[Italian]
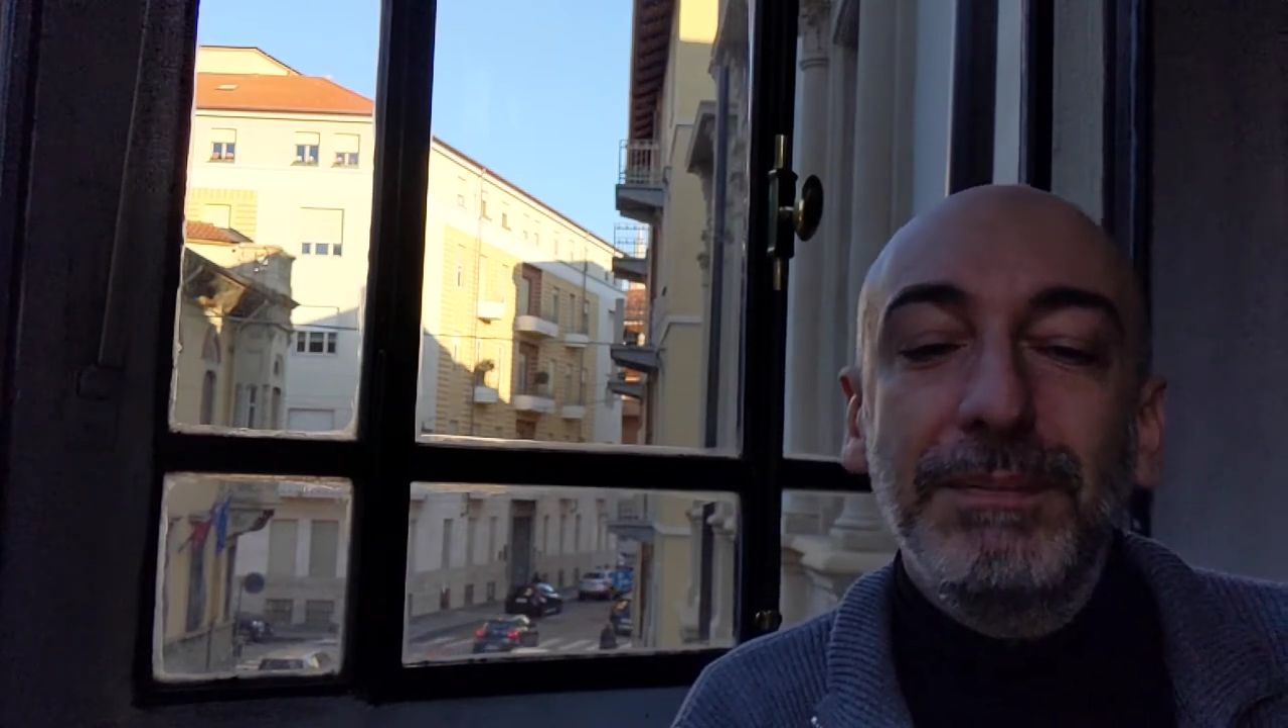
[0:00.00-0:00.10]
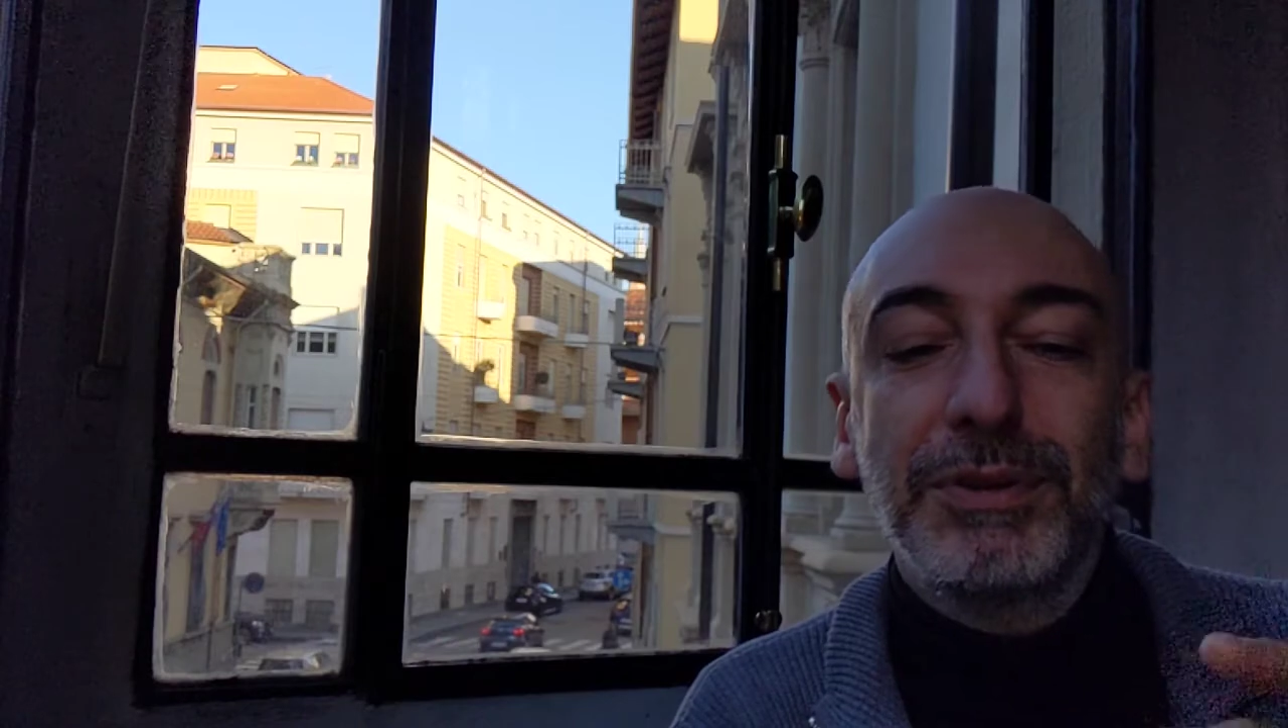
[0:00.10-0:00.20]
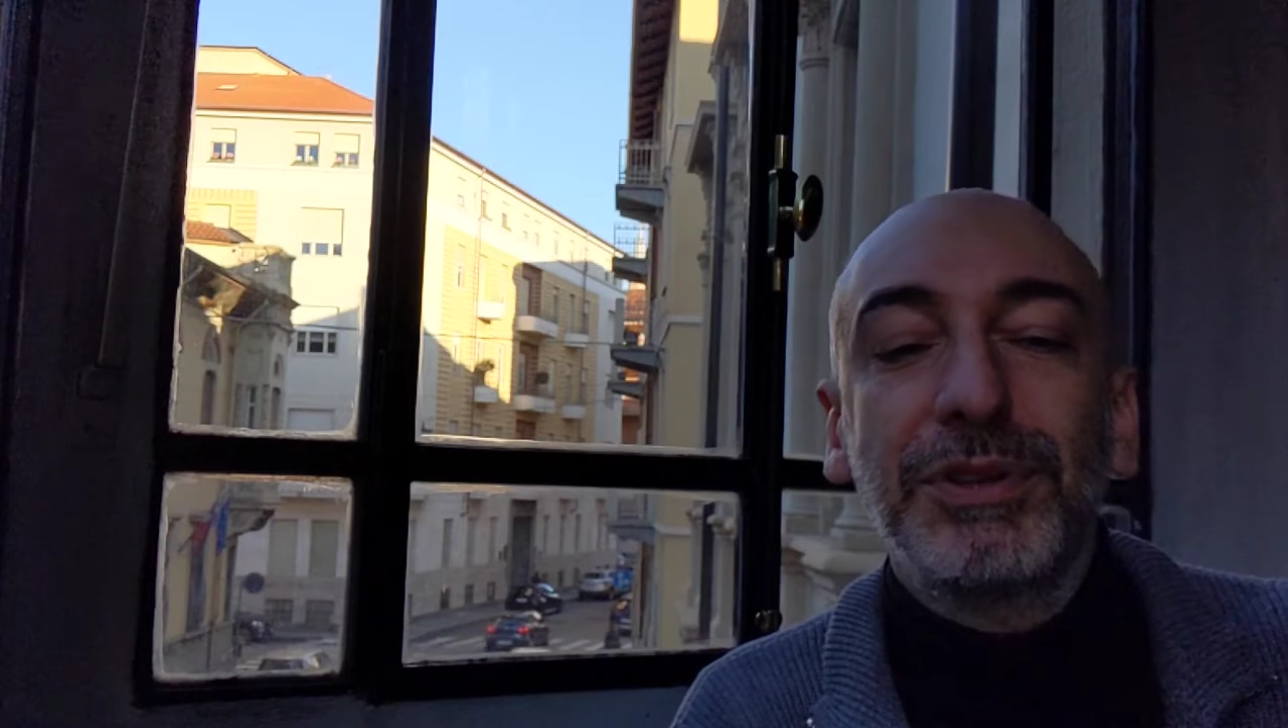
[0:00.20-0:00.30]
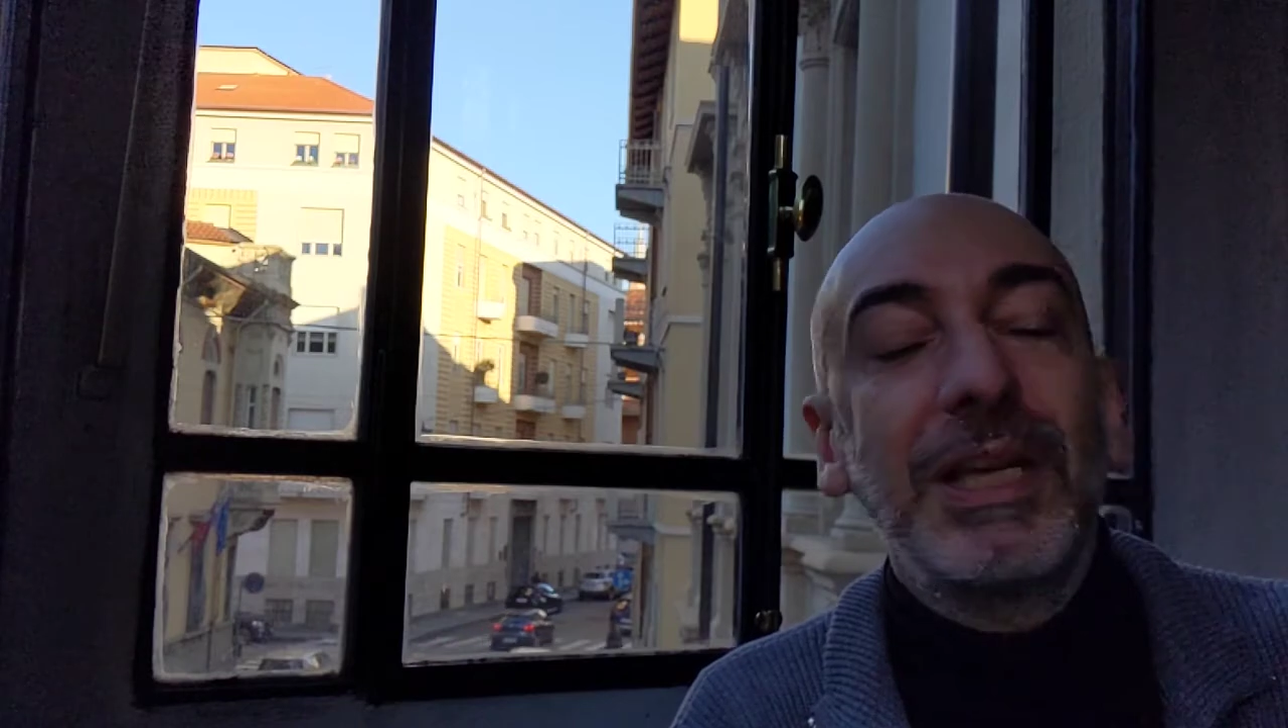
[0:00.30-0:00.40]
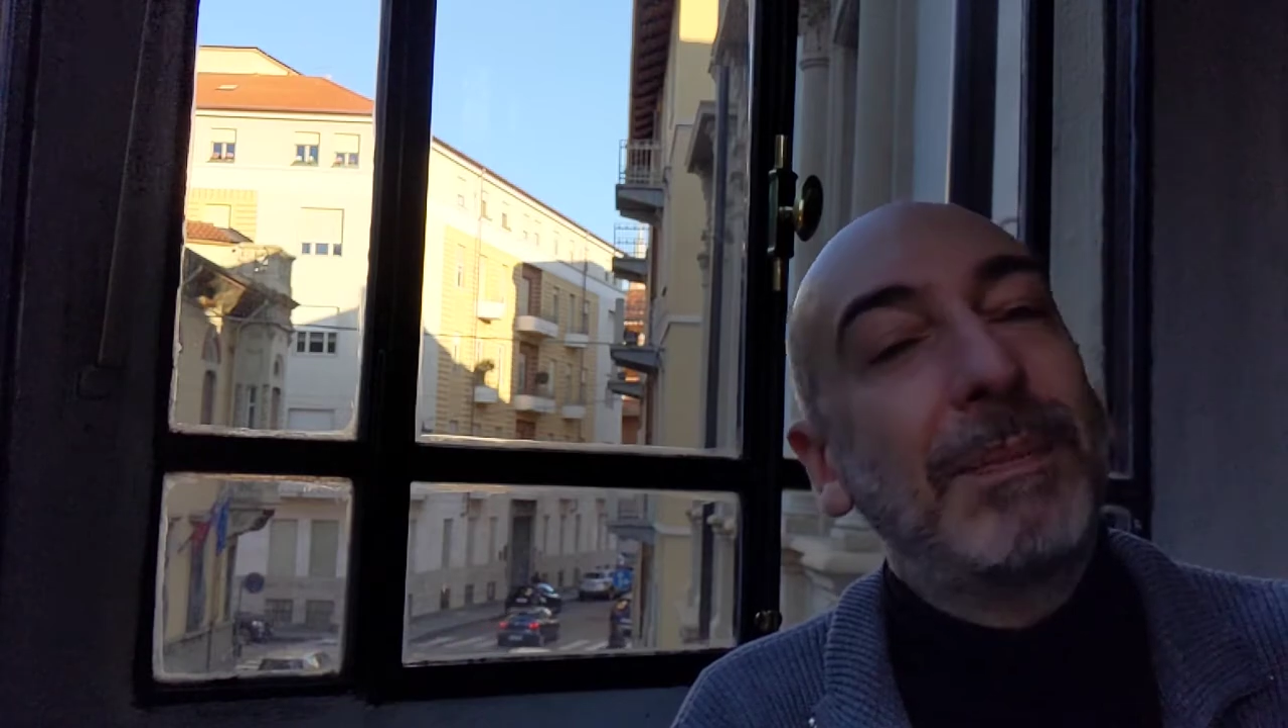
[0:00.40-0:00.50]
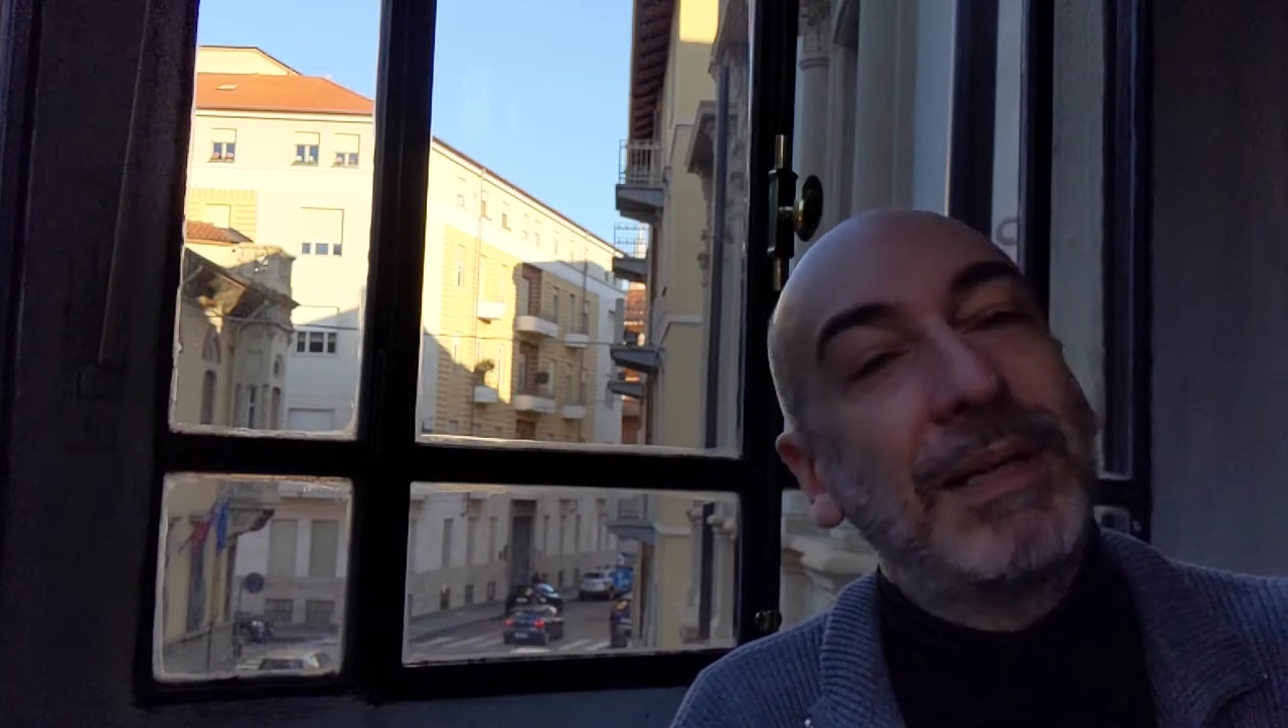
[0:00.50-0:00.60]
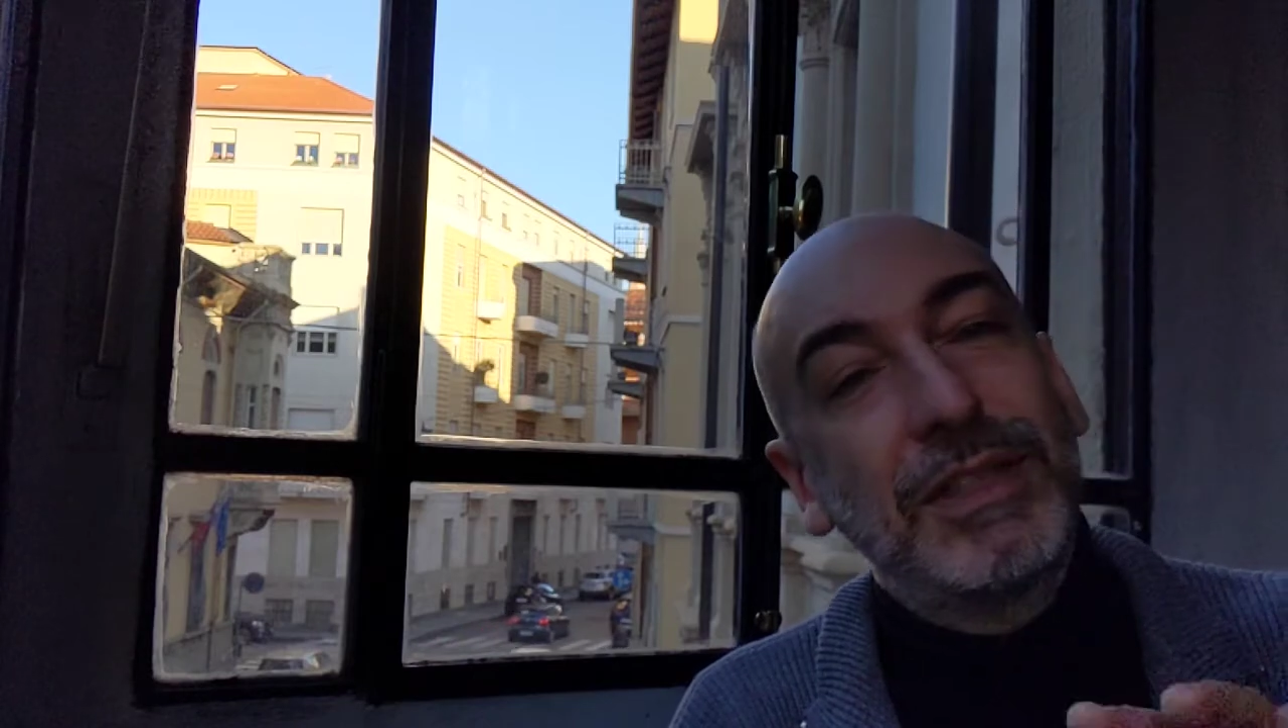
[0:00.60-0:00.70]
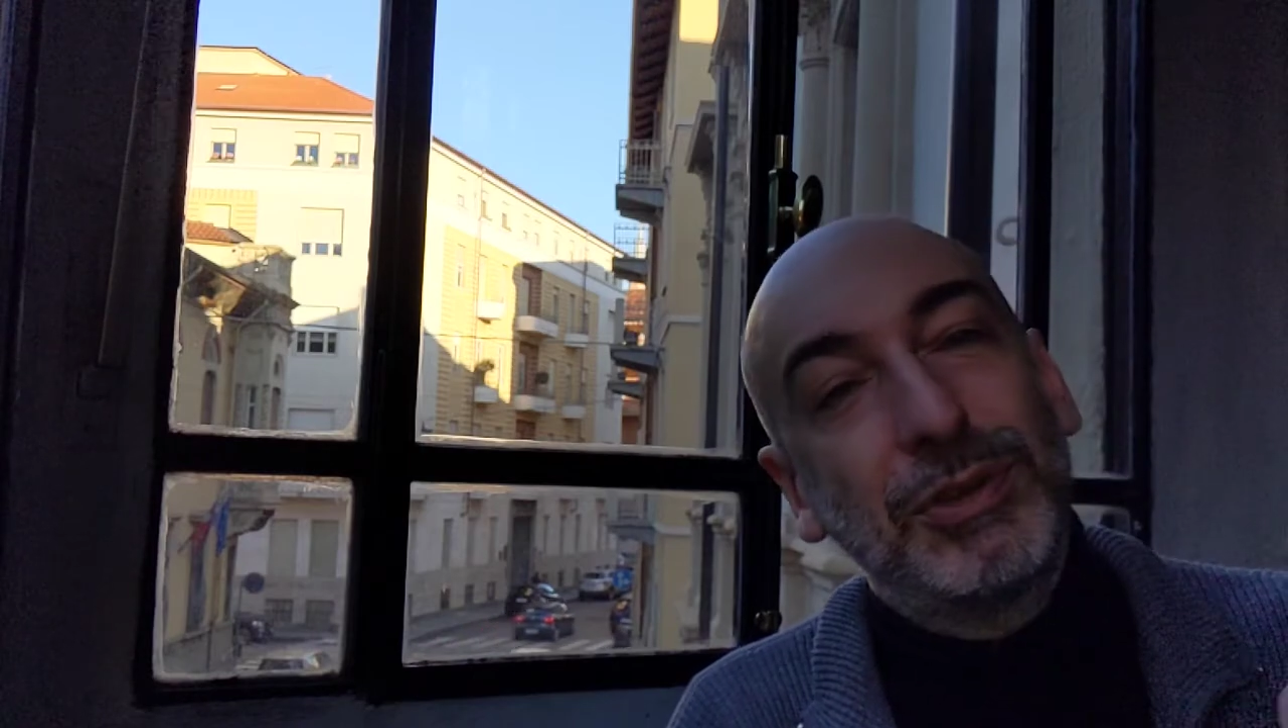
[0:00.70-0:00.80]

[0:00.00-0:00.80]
posto nella parte